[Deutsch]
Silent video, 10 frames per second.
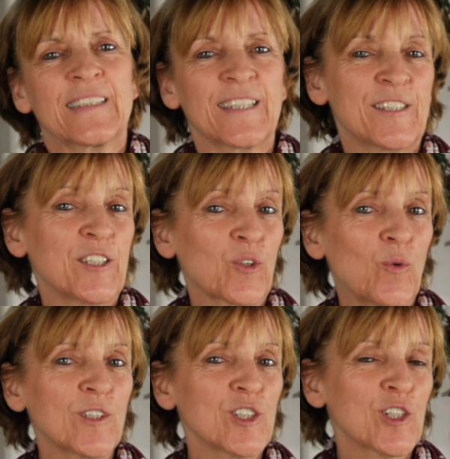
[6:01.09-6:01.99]
Die
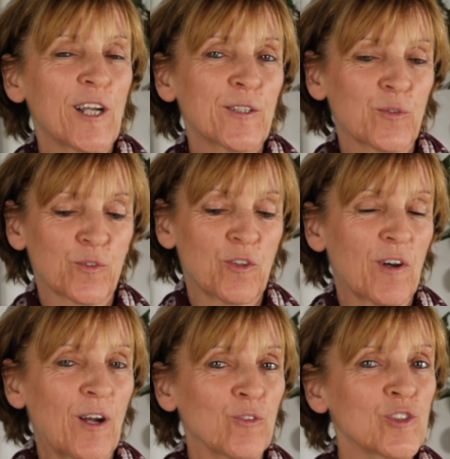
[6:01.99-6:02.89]
Zitronenschalen und die
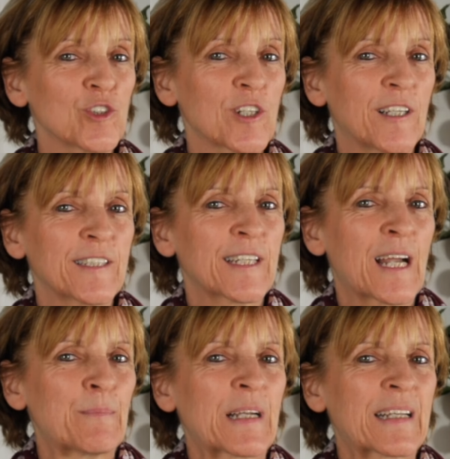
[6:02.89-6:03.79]
Orangenschalen, die
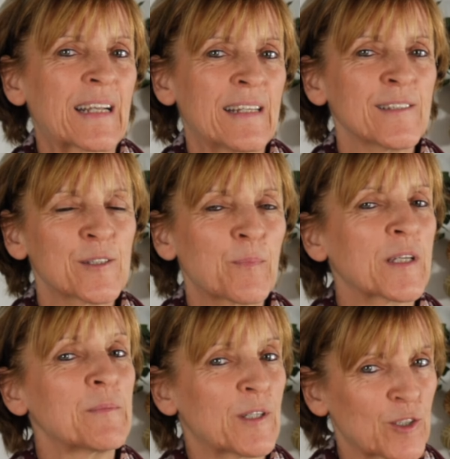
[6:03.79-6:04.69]
kann man ganz
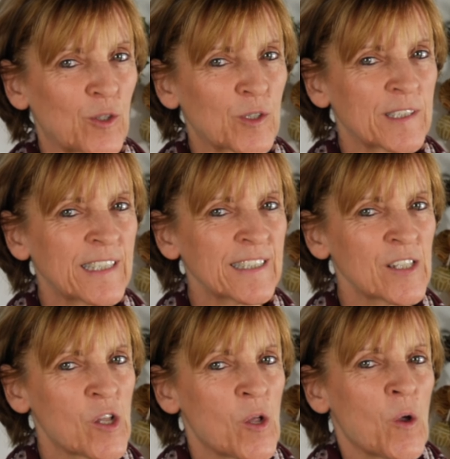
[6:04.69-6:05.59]
prima trocknen
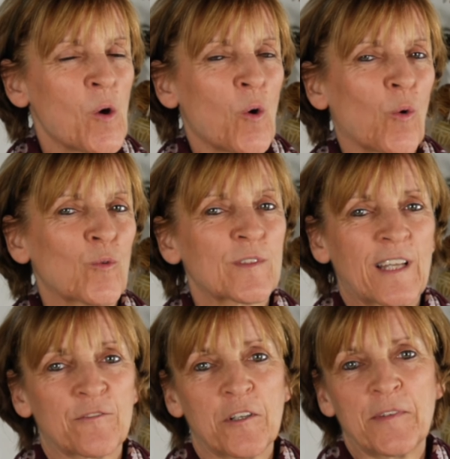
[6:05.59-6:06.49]
und
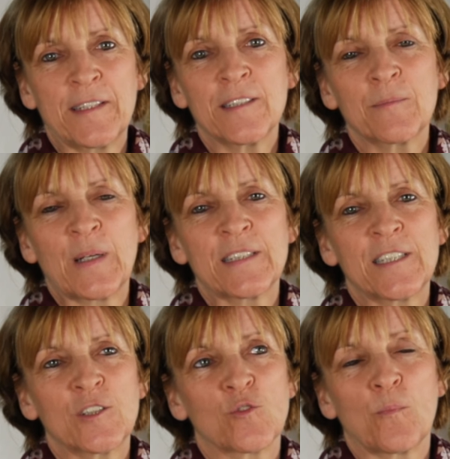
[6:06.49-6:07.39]
dann verwendet man
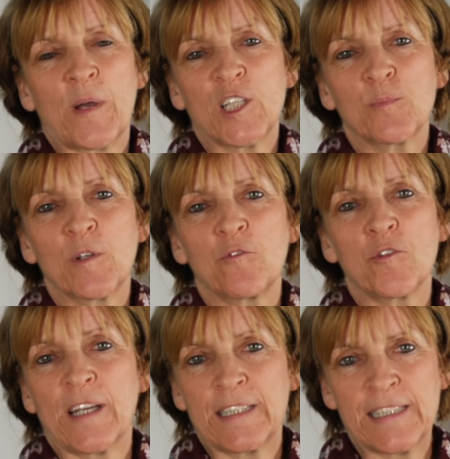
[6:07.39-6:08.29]
sie zum Beispiel
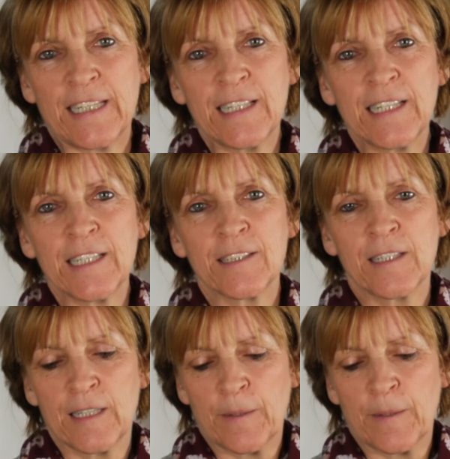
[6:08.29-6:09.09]
für ein Teelicht.